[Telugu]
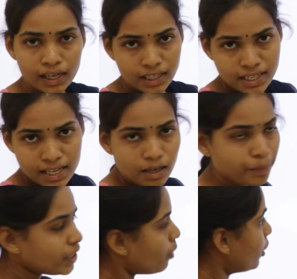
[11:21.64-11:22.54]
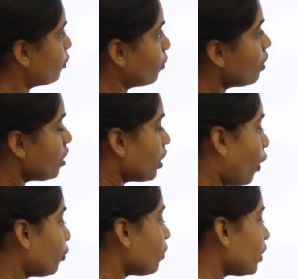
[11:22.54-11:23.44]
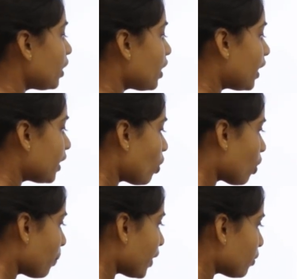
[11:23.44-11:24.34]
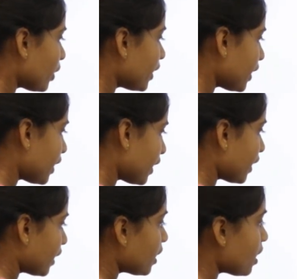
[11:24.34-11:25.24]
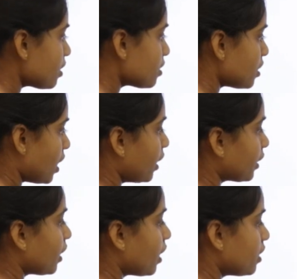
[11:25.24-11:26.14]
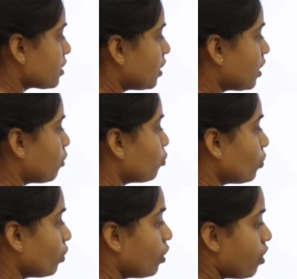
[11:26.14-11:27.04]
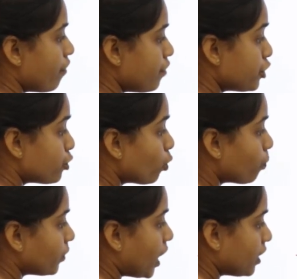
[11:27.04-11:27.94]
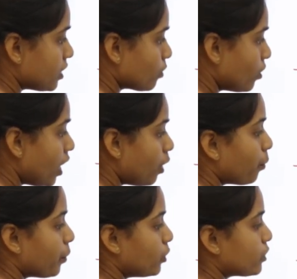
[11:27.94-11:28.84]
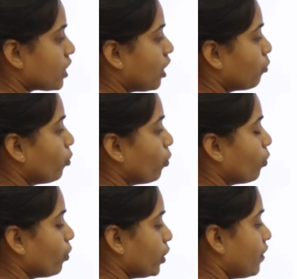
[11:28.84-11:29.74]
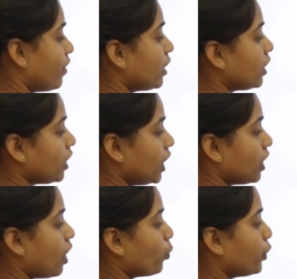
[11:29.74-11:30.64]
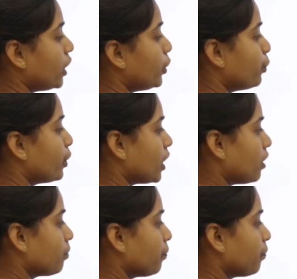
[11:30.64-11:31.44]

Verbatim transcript: అర్థశాస్త్ర పితామహుడు కౌటిల్యుని గల ఇంకొక పేరు ఏంటి అని అంటే కనుక చాణక్య అనేసి అంటాము విష్ణుగుప్త అనేసి కూడా పిలుస్తాము ఎవరిని కౌటిల్యుణ్ణి